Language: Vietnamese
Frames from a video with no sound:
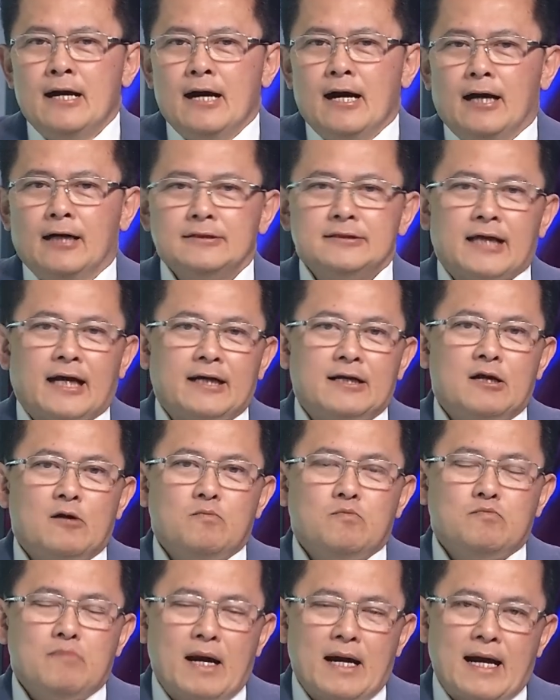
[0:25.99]
Ở tại
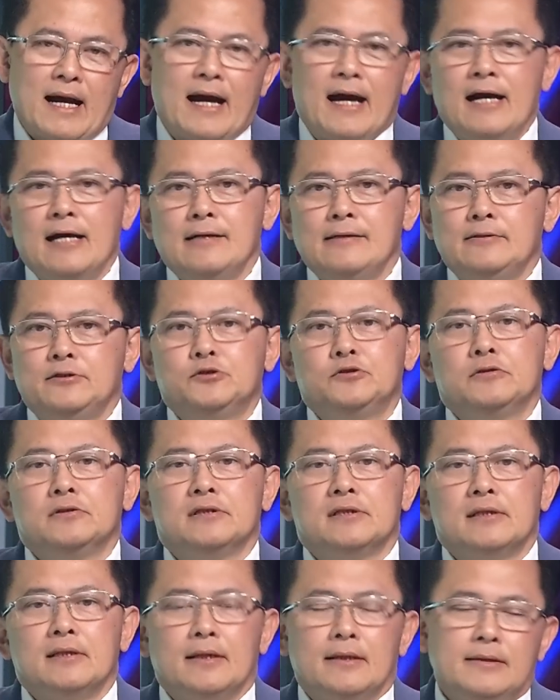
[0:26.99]
Đông Bắc Á,
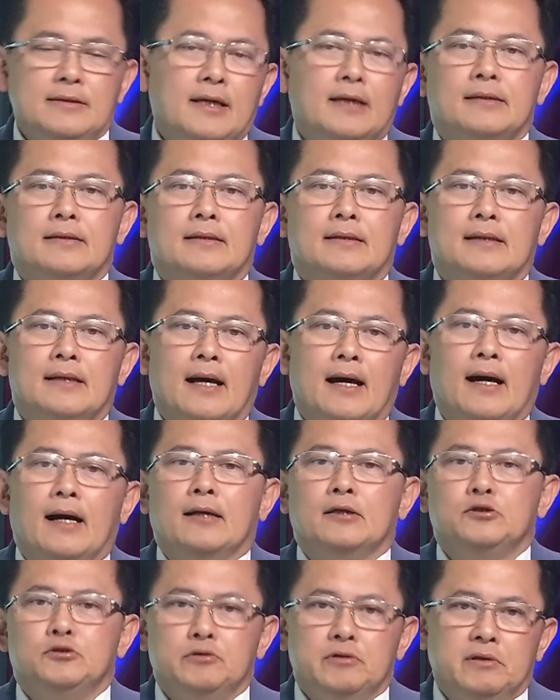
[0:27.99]
chuyện lớn nhất
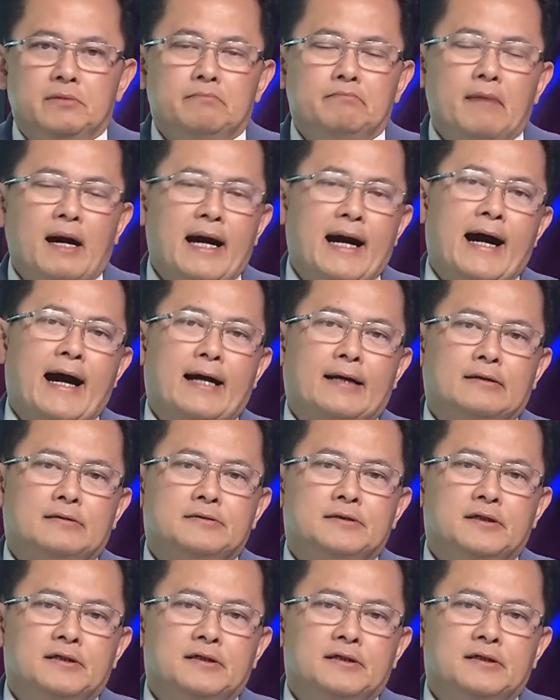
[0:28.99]
là chuyện Bắc Hàn